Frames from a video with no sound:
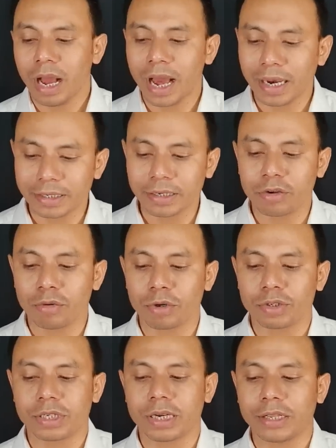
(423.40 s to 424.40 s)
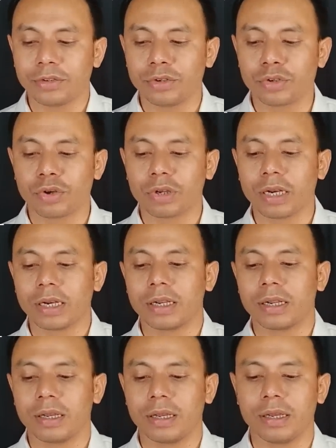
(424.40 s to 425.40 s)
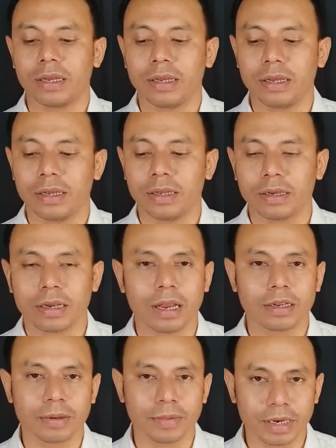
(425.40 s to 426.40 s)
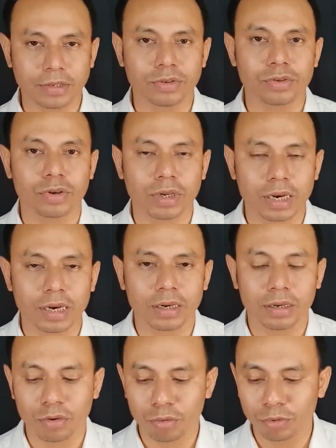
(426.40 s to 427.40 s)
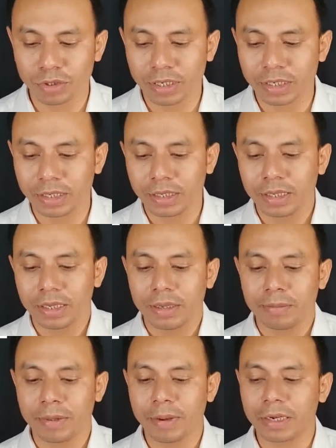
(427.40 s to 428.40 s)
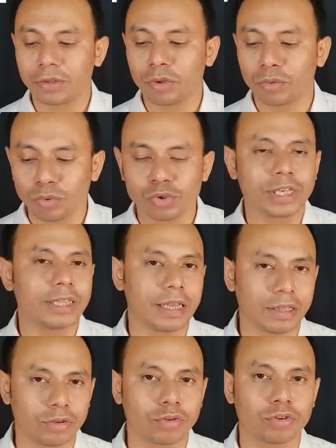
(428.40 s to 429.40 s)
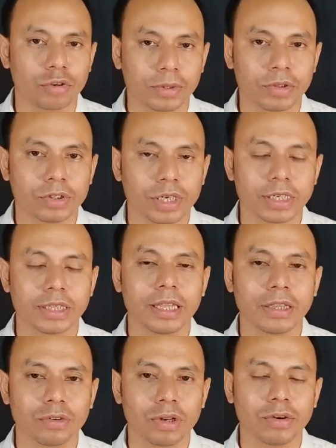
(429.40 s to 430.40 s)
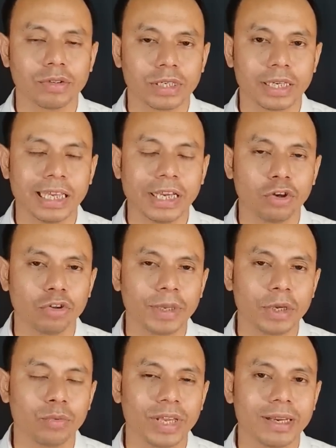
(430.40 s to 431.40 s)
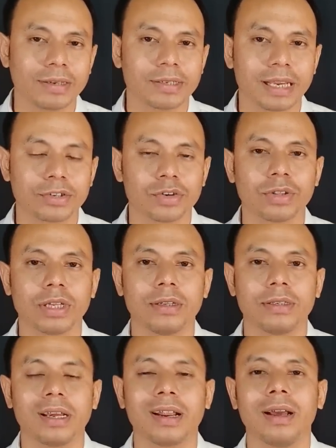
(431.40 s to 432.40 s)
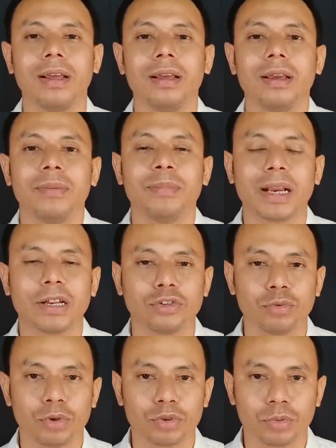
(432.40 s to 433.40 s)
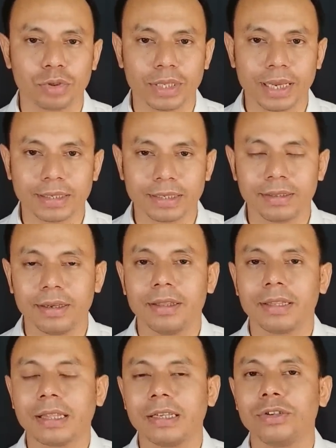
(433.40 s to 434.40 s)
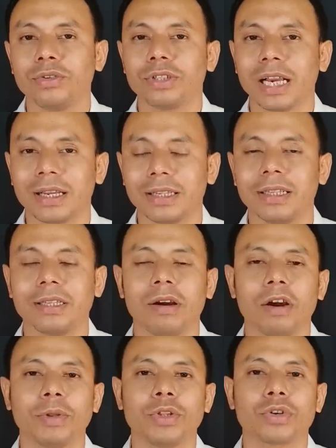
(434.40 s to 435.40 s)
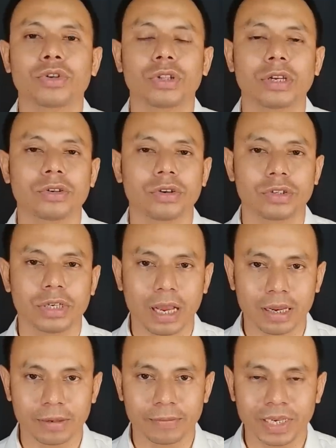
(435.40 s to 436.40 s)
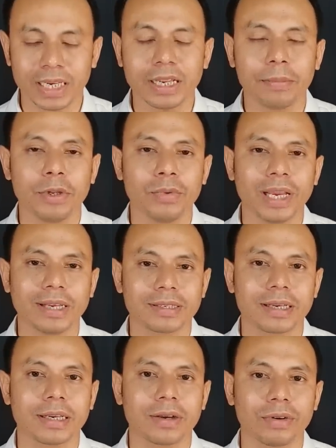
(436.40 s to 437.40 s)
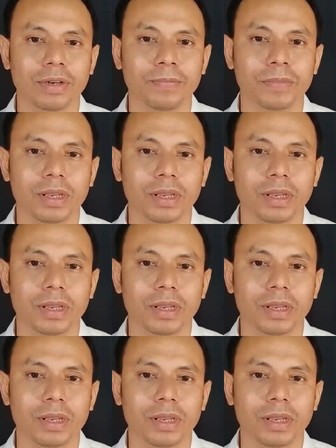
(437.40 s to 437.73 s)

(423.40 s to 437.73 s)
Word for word: আরেকটা খবর হচ্ছে রাজ্য সরকারের আসামের রাজ্য সরকারের কর্মচারী বিভাগের নতুন সিদ্ধান্ত দর্শকবৃন্দ সেই সিদ্ধান্তটা হচ্ছে ইকোনমিক উইকার সেকশনের যারা বেকার যুবক যুবতী আছেন তাদের জন্য চাকরিতে দেওয়া হবে দশ শতাংশ ছাড় ইডাব্লিউ এস ক্যাটাগরি